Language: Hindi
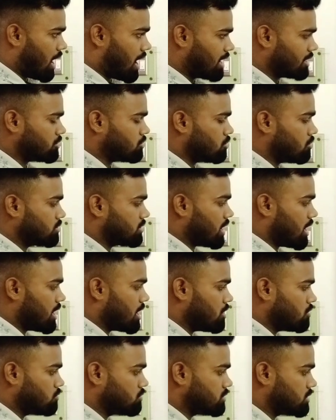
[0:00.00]
अर्थ होता
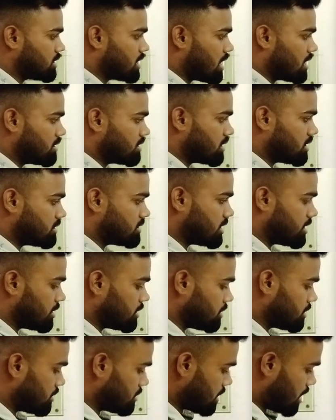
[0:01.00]
है उसका अंदर से
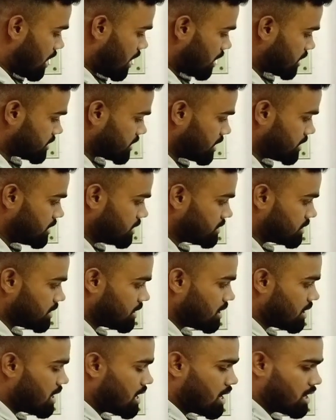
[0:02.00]
आसानी
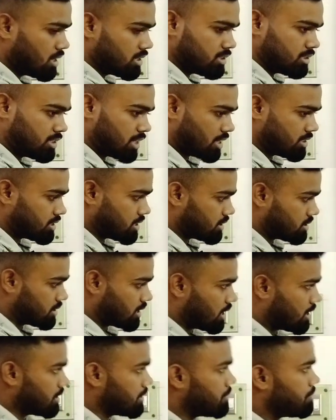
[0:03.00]
से जा
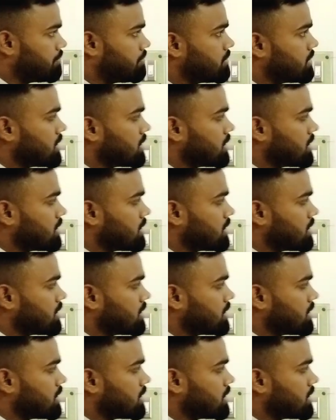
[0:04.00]
सकता है